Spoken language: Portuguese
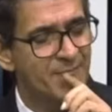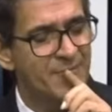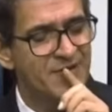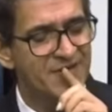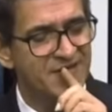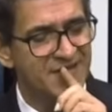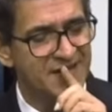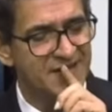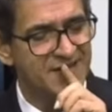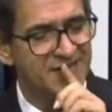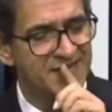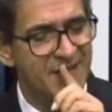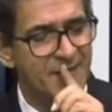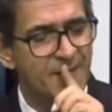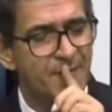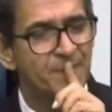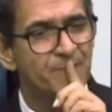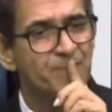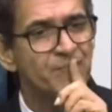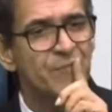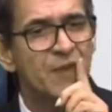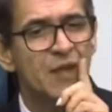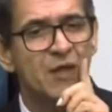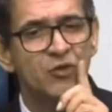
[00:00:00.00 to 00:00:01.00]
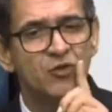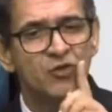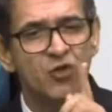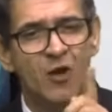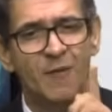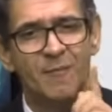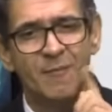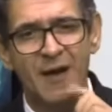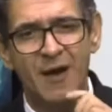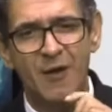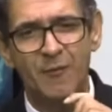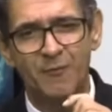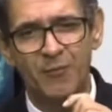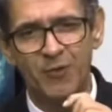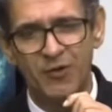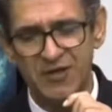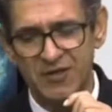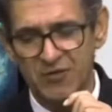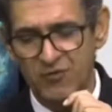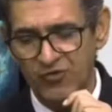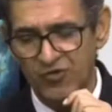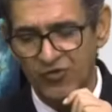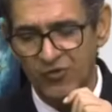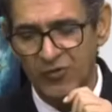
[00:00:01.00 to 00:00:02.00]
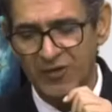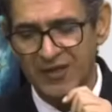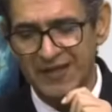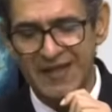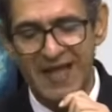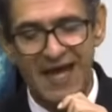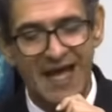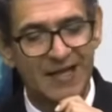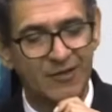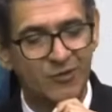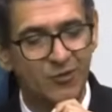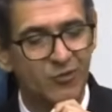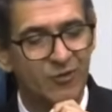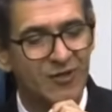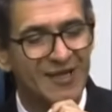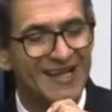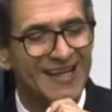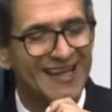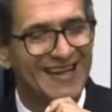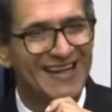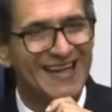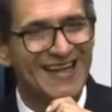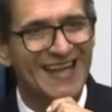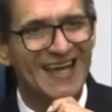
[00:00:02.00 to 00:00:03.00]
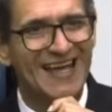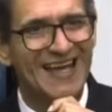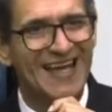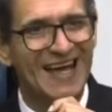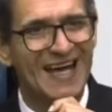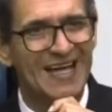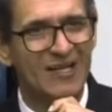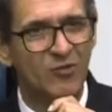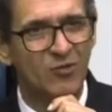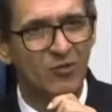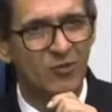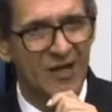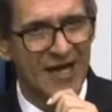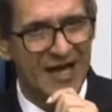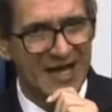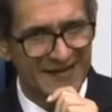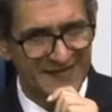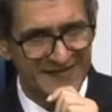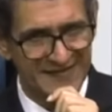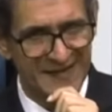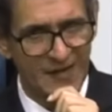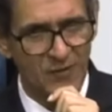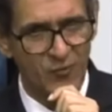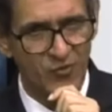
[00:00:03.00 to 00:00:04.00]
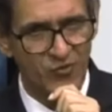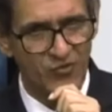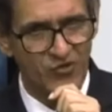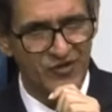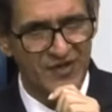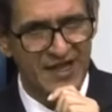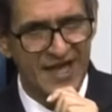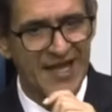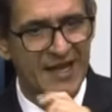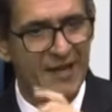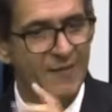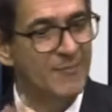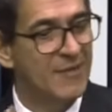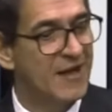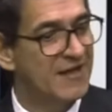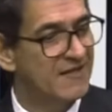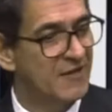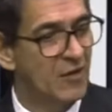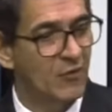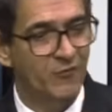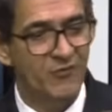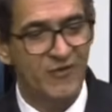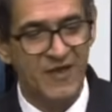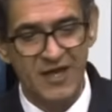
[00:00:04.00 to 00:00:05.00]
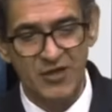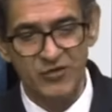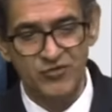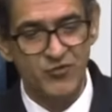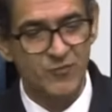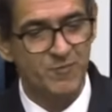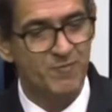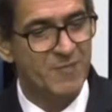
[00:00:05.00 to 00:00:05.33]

precisa tomar um pouquinho de cuidado ligado à saúde dela. Mas eu vejo